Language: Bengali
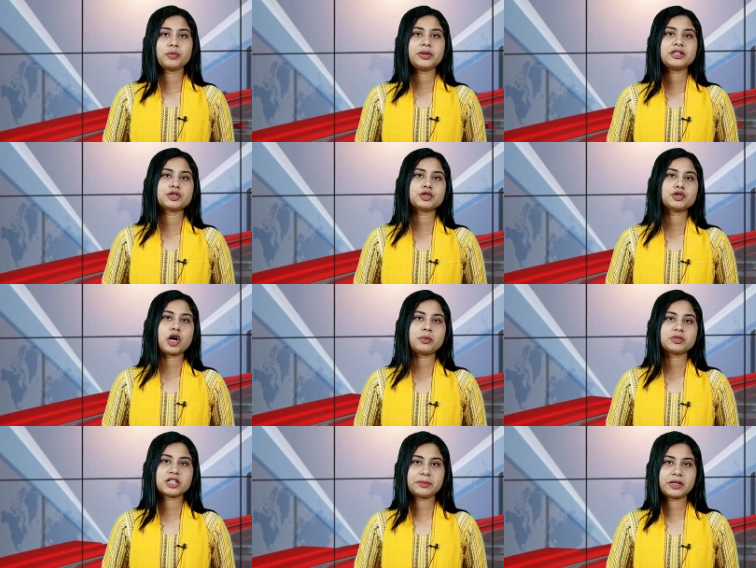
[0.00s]
পবিত্র
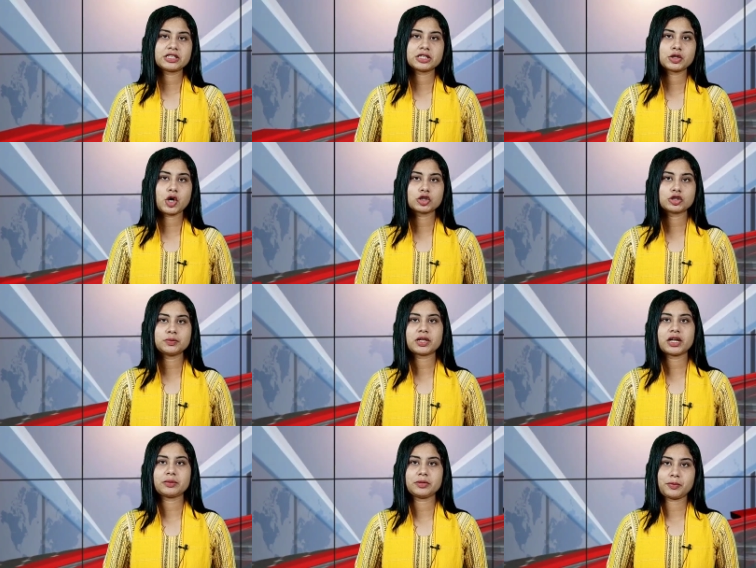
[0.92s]
রমজান মাসের খতম
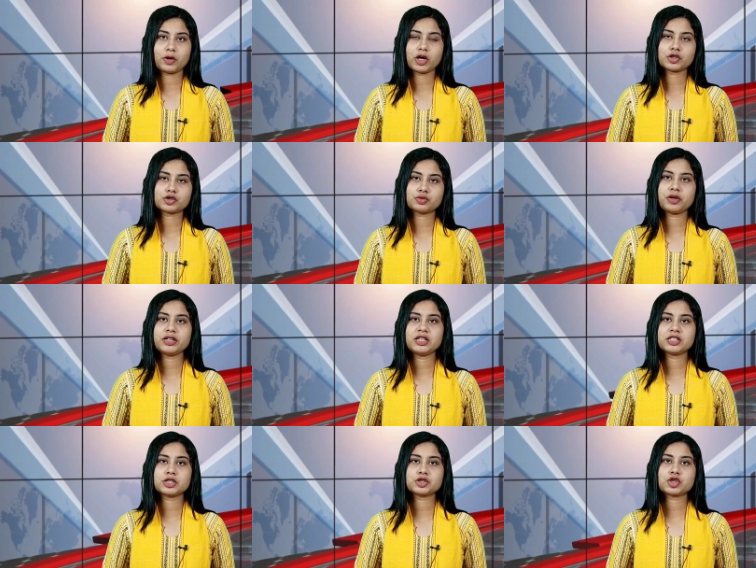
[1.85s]
তারাবি পড়ার সময়
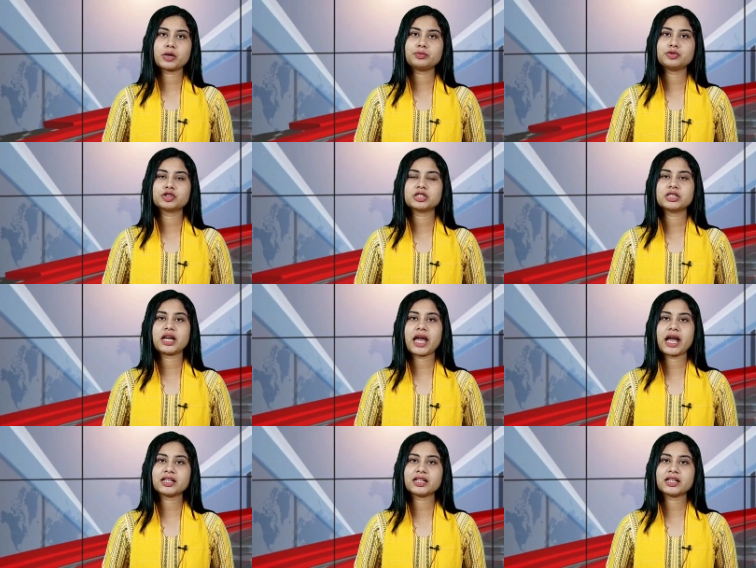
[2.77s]
দেশের সব মসজিদে